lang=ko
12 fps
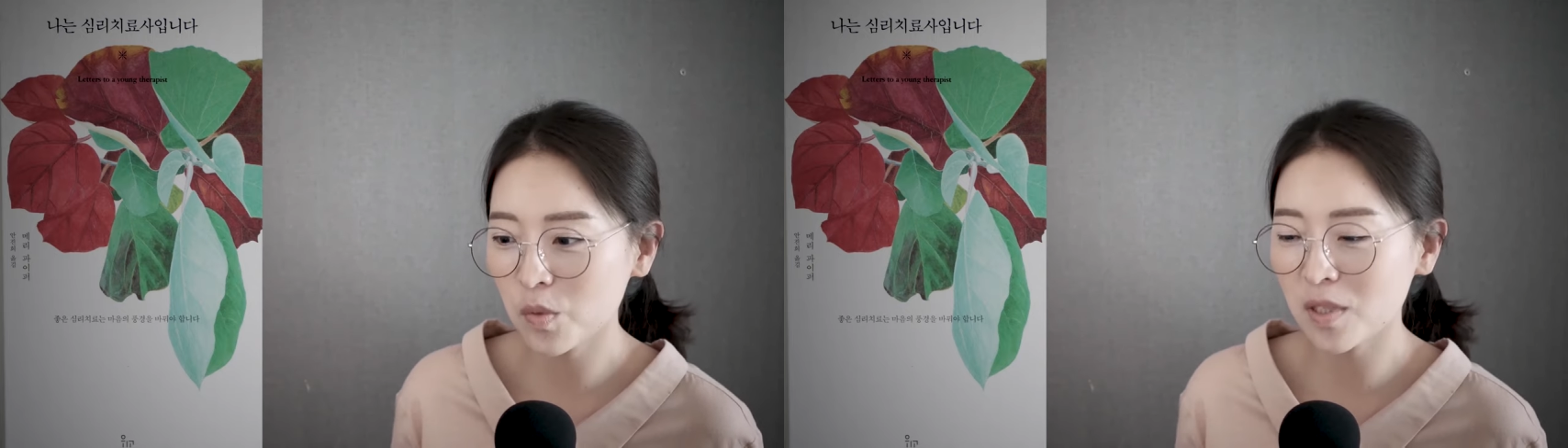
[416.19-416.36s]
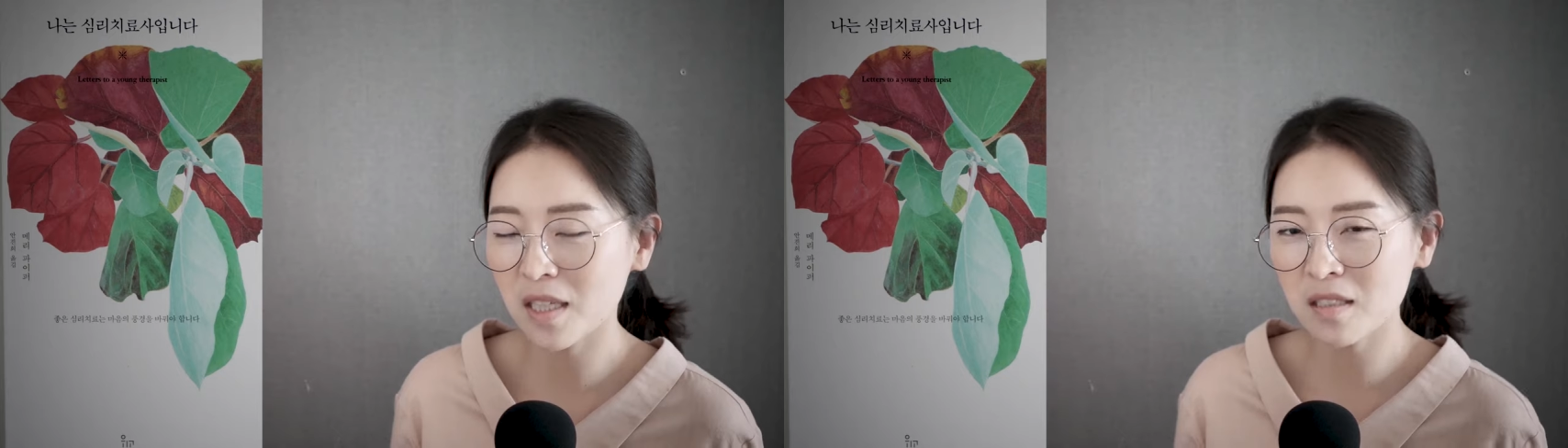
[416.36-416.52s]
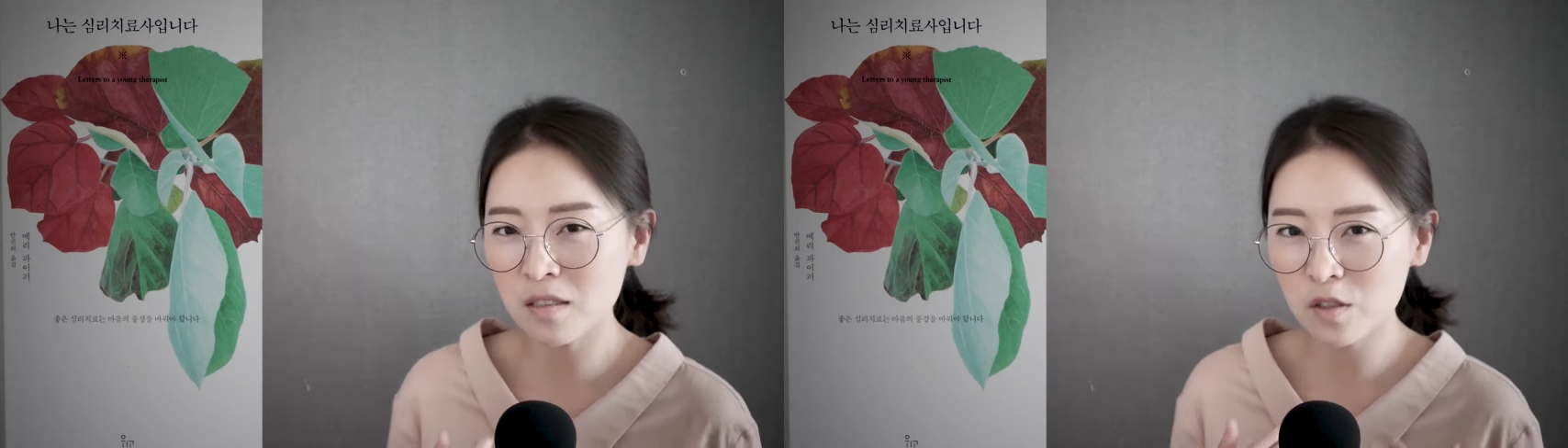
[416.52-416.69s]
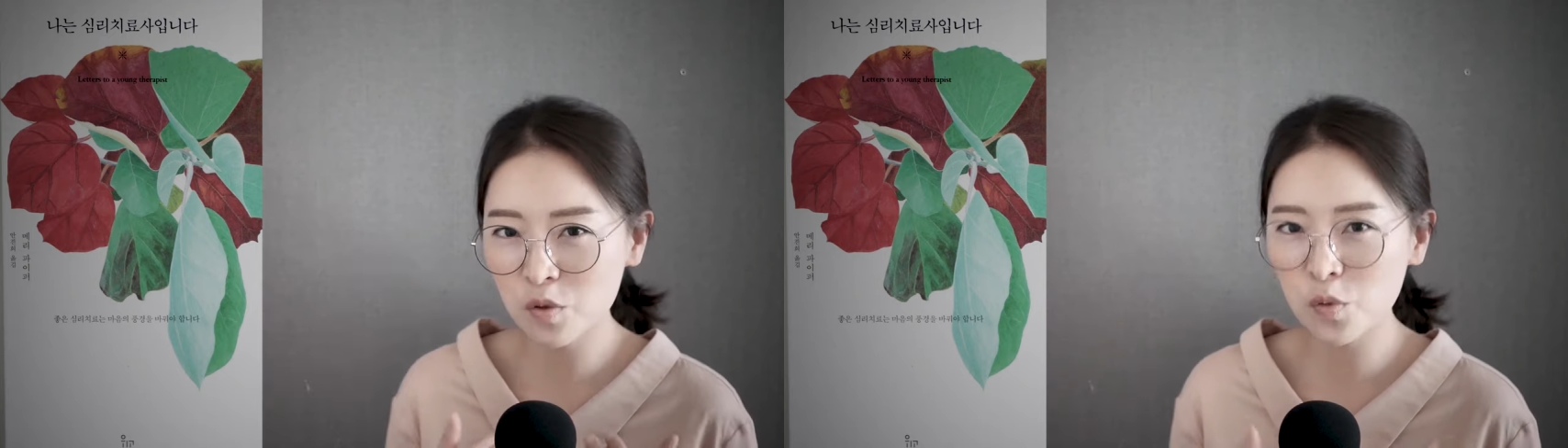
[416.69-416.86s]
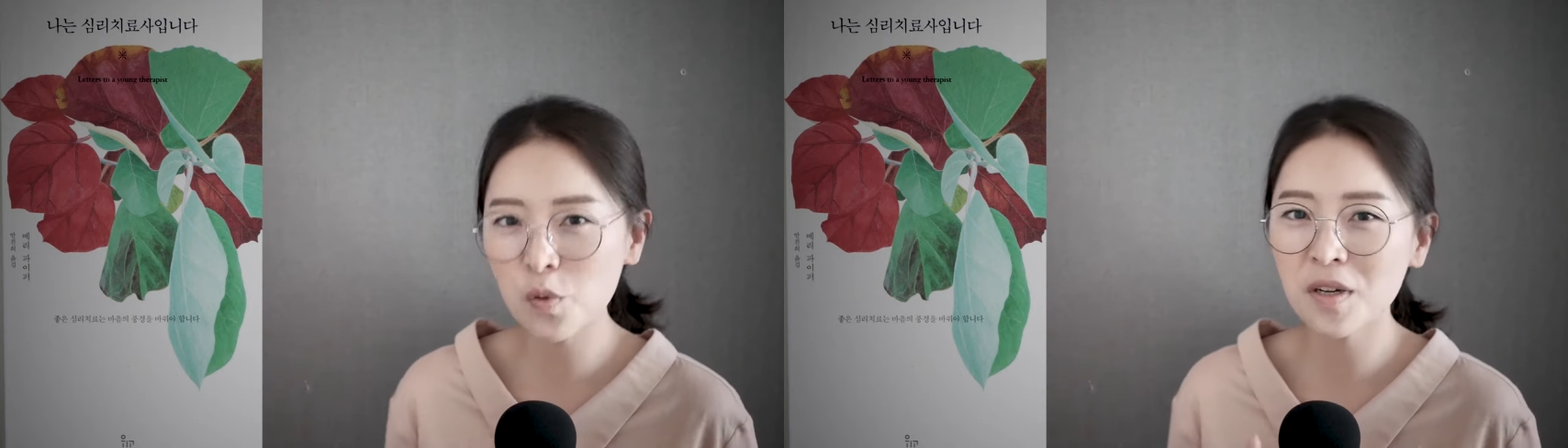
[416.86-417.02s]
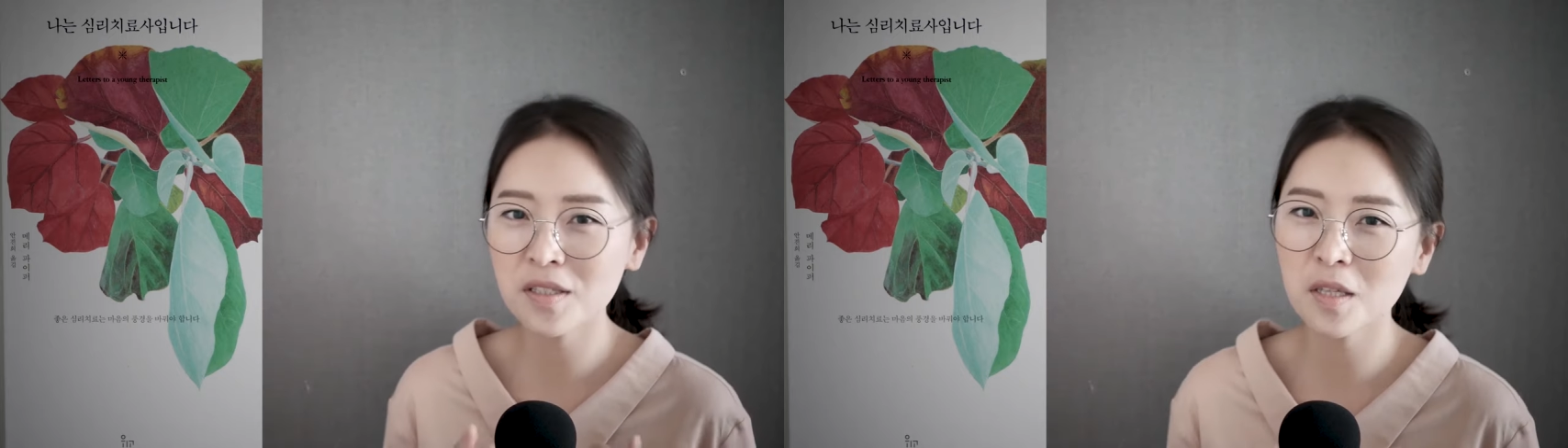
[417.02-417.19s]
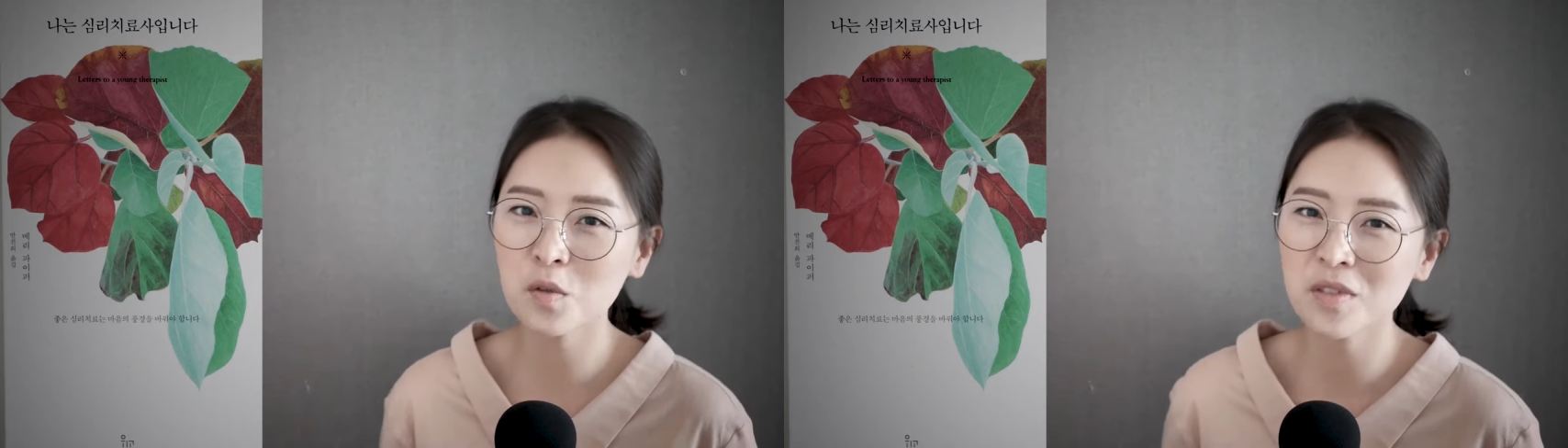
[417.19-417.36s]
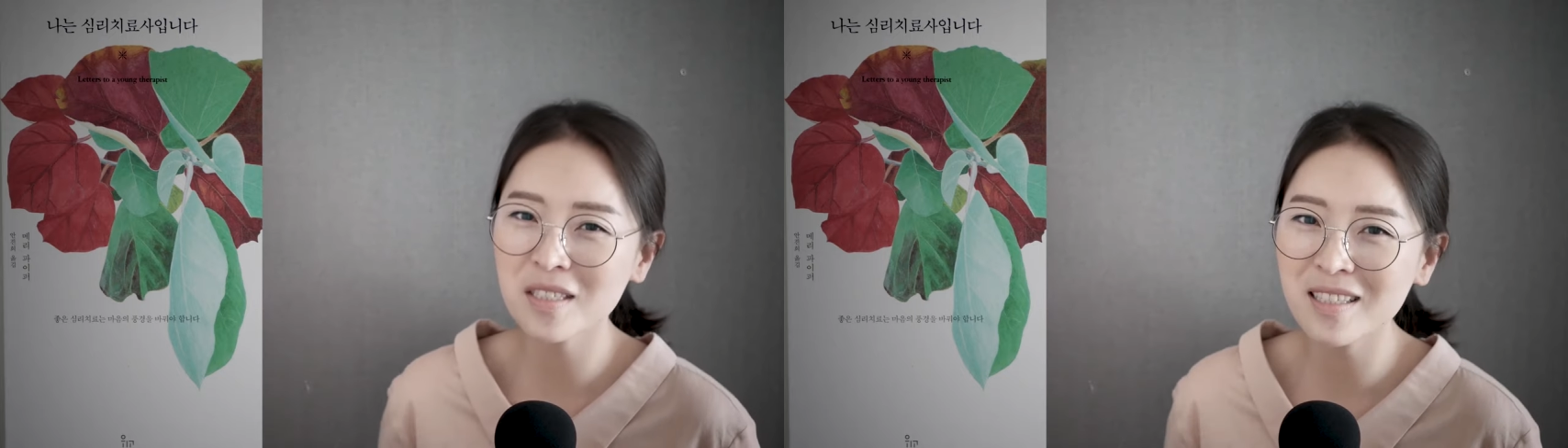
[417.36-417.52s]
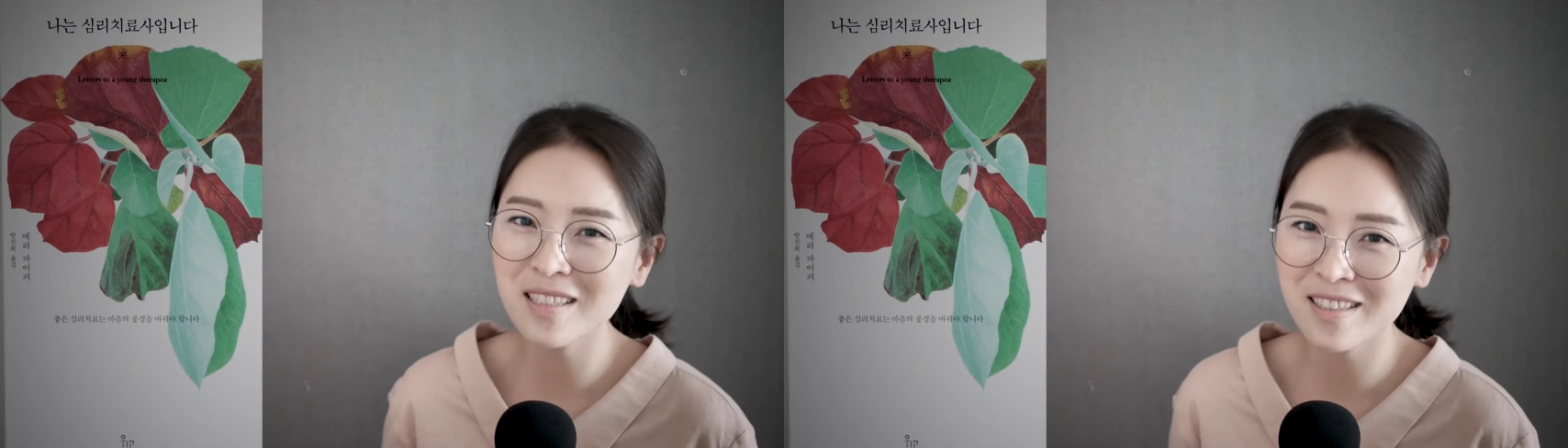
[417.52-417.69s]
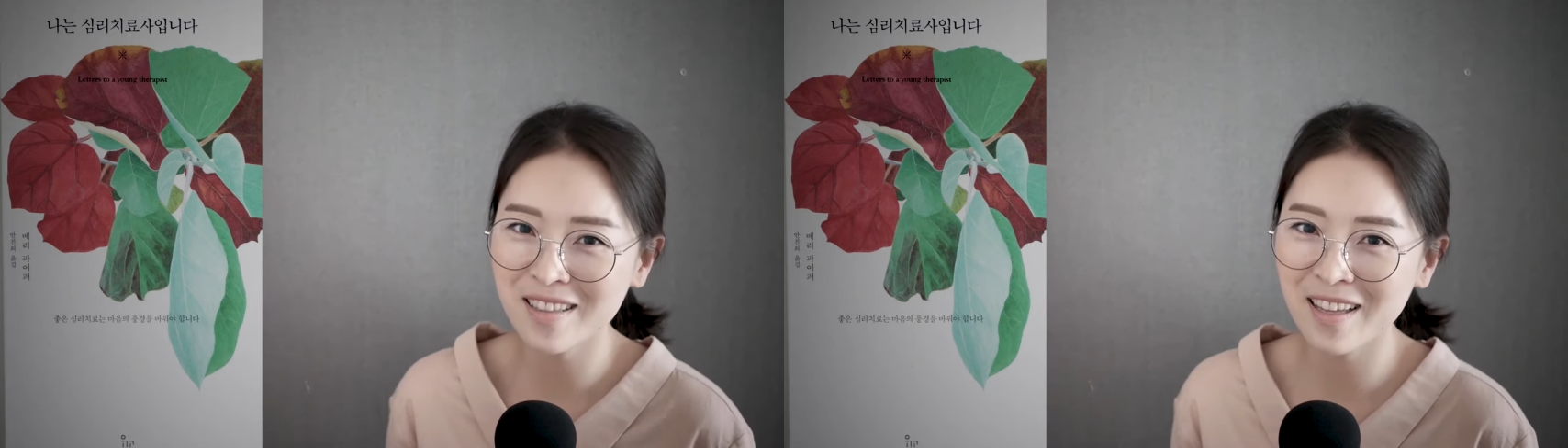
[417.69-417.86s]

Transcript: 또 자신을 수용한다고 느낄